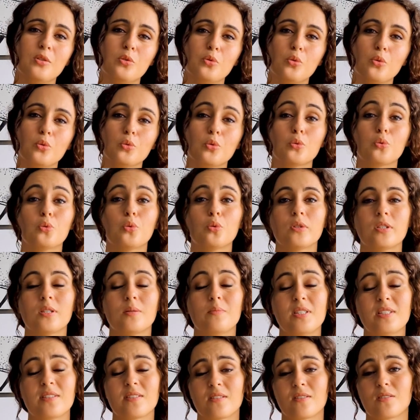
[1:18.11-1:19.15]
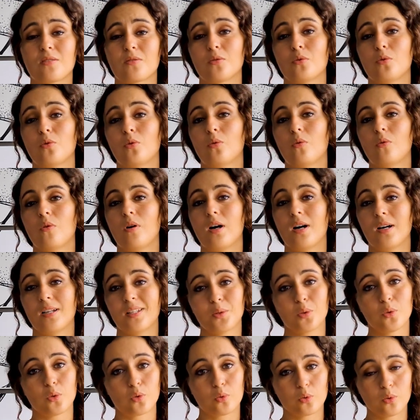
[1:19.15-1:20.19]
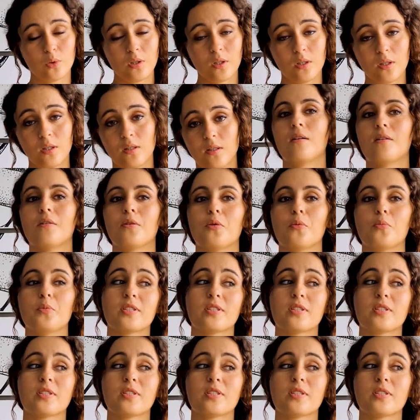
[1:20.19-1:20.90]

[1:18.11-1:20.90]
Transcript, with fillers: tournent autour des 1500 euros aller-retour, euh,